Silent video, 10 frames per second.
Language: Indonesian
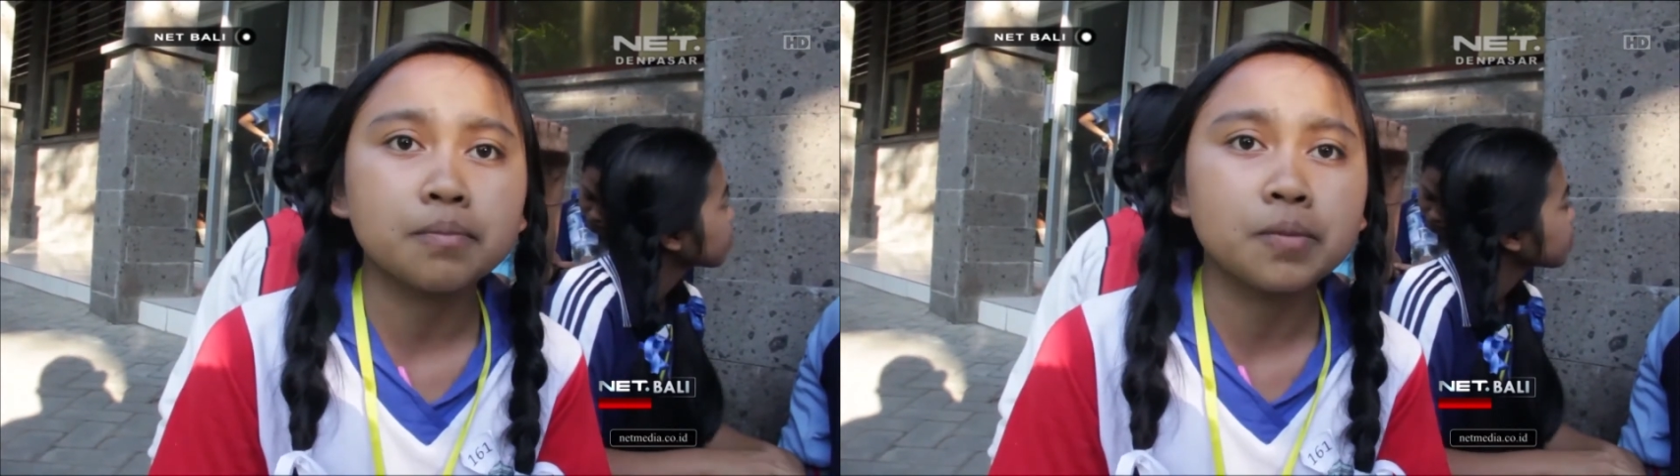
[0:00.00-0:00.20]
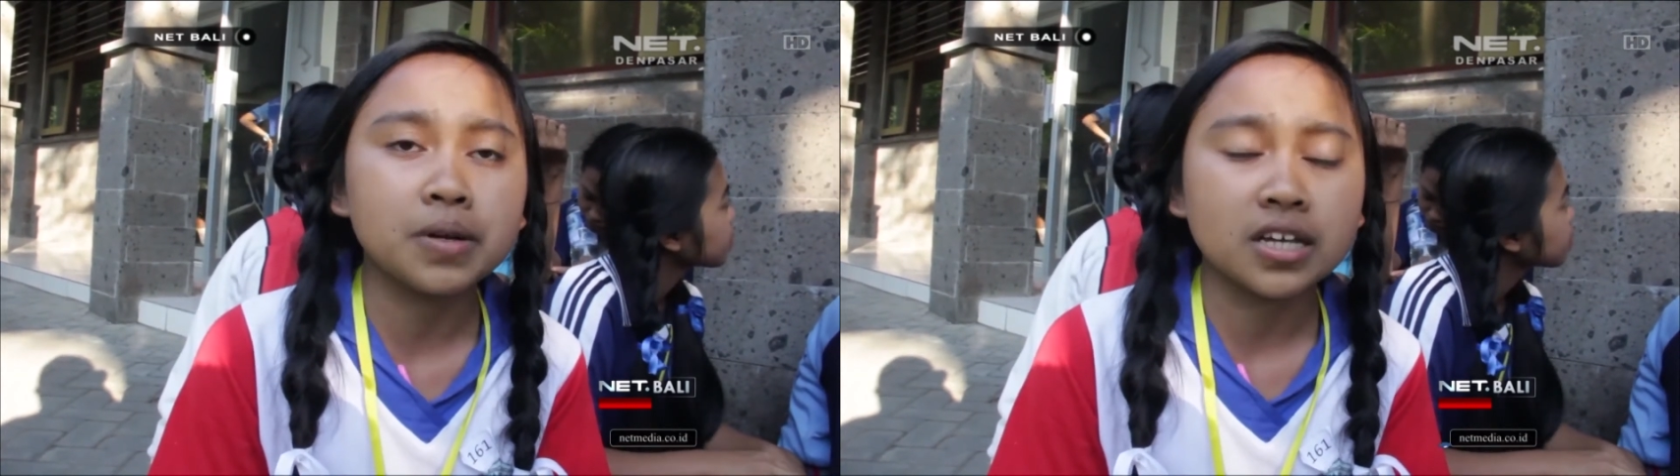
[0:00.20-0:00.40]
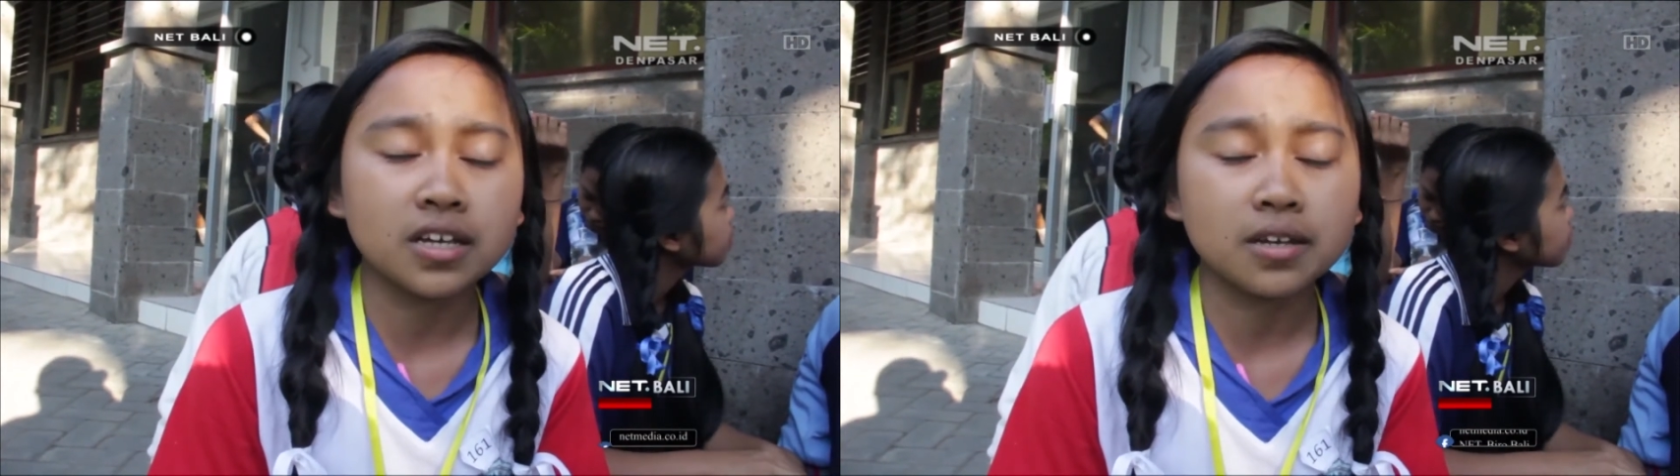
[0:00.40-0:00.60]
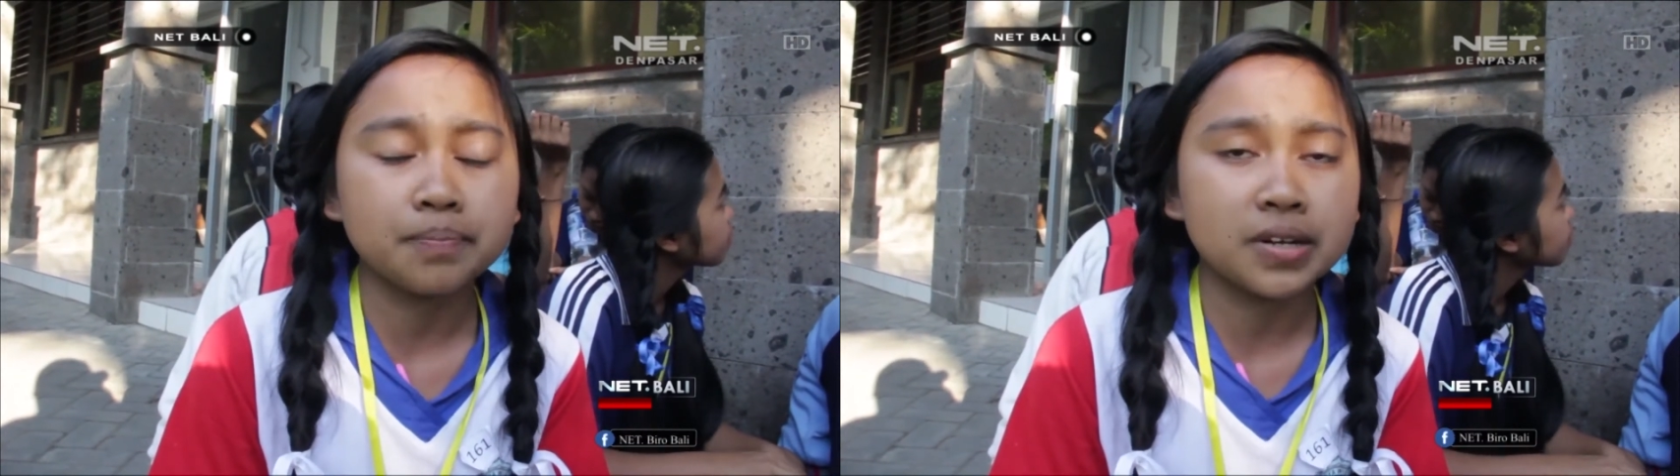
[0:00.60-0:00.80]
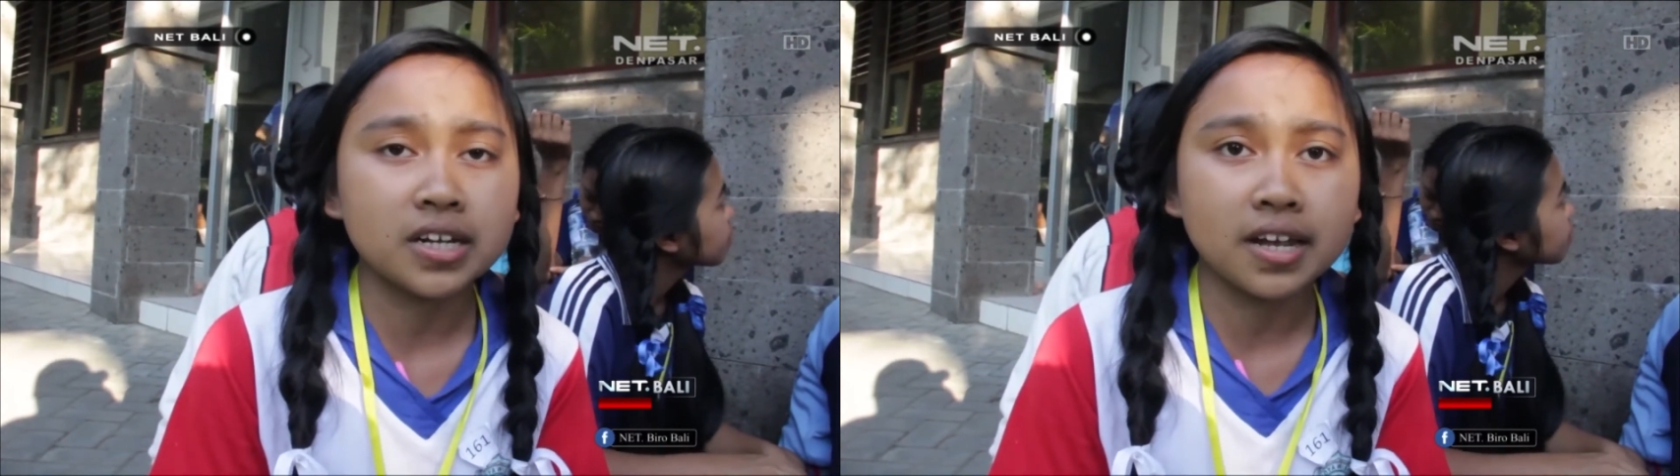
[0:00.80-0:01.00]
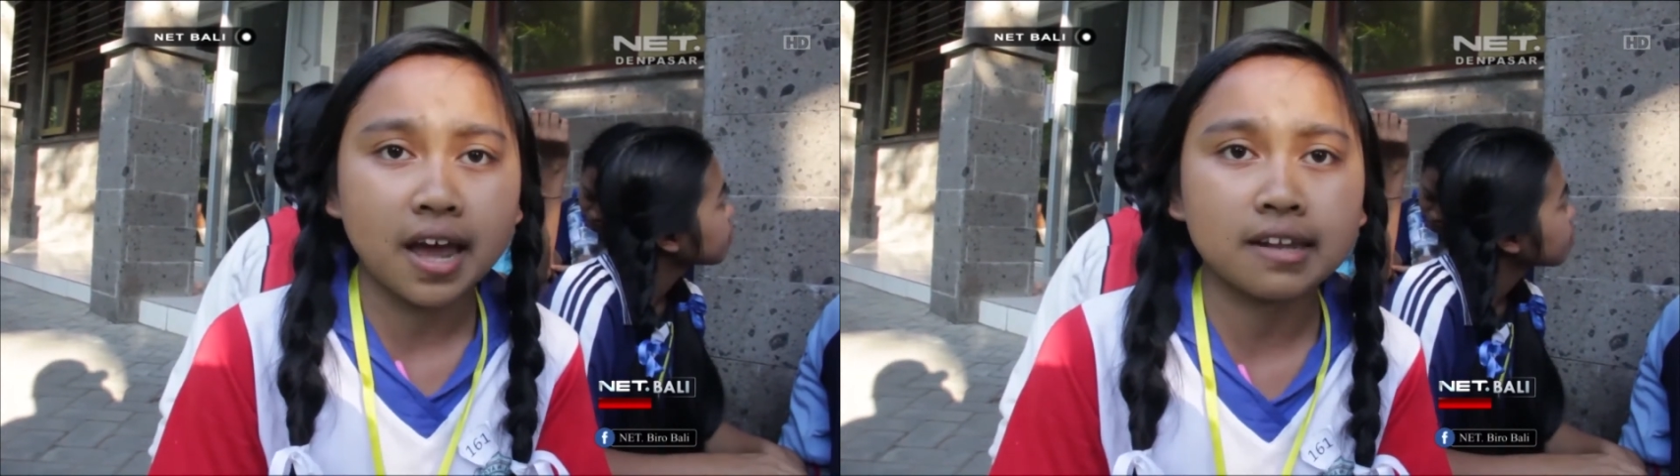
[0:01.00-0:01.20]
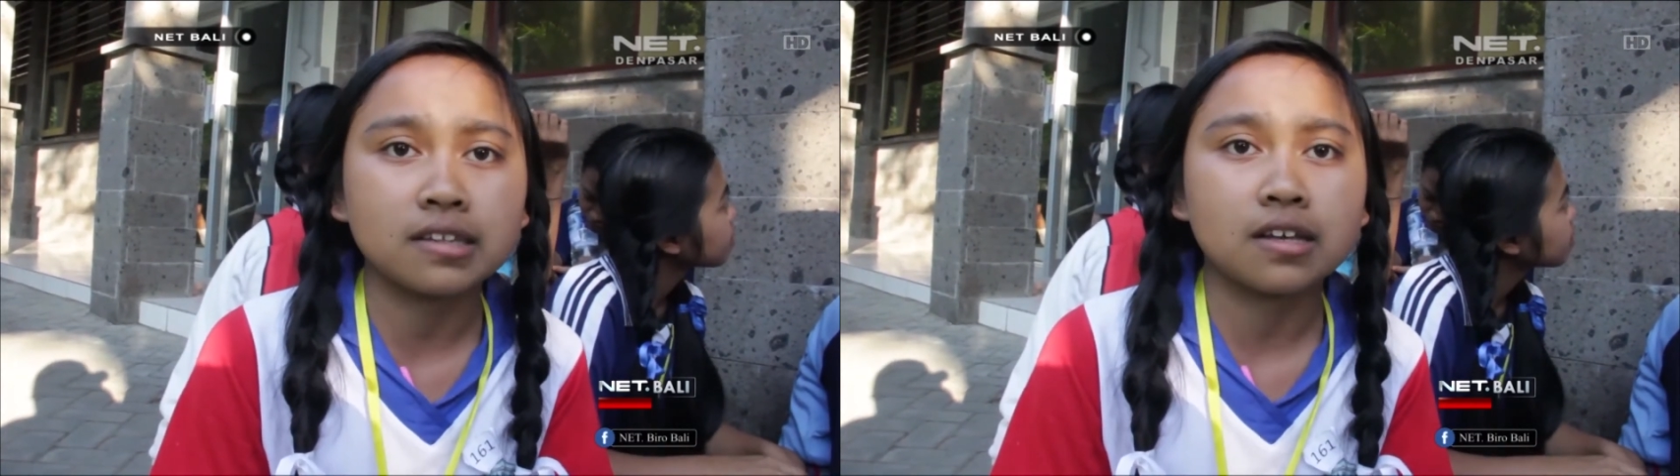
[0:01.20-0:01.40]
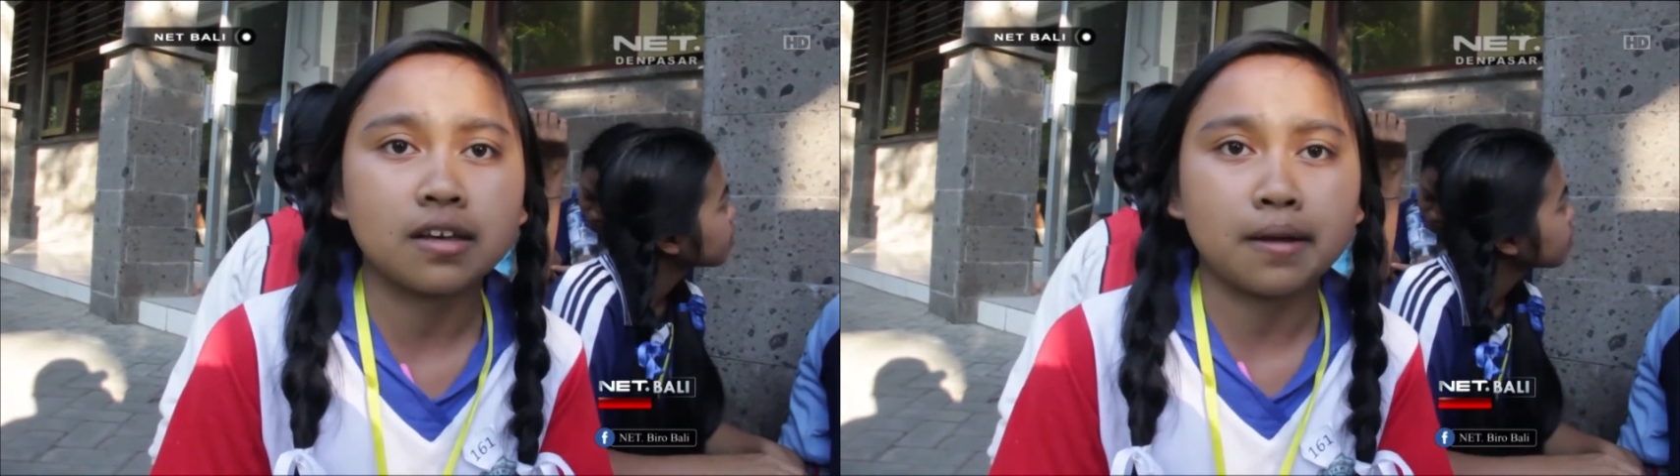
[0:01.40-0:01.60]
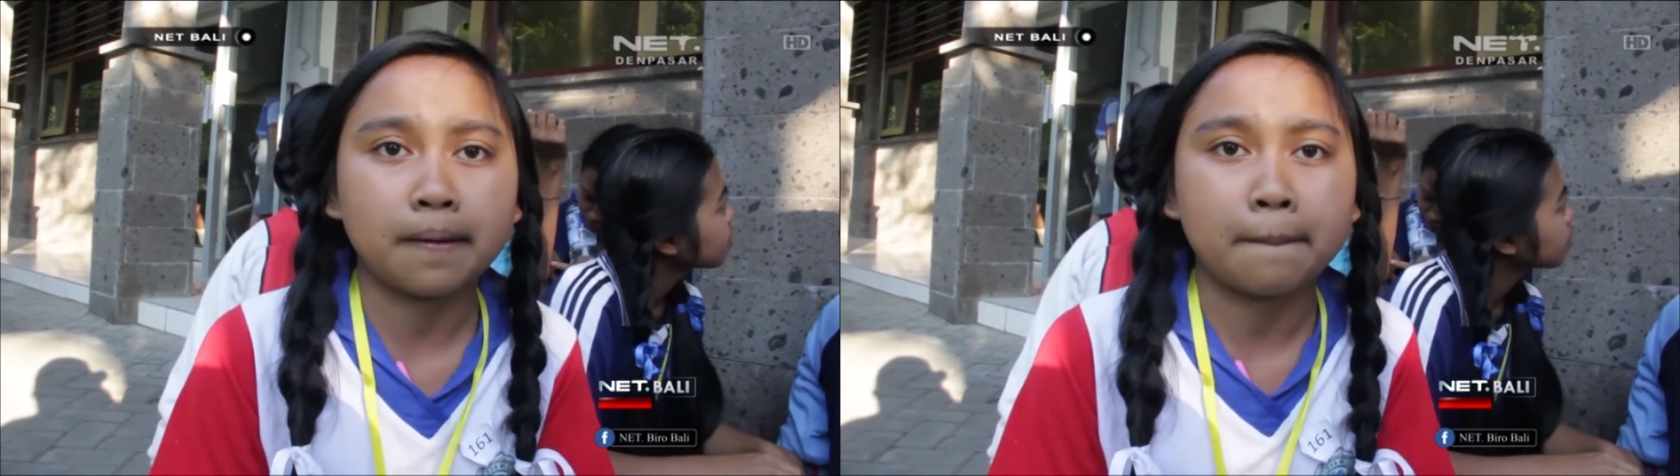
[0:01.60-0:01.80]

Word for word: memiliki pendidikan yang tinggi.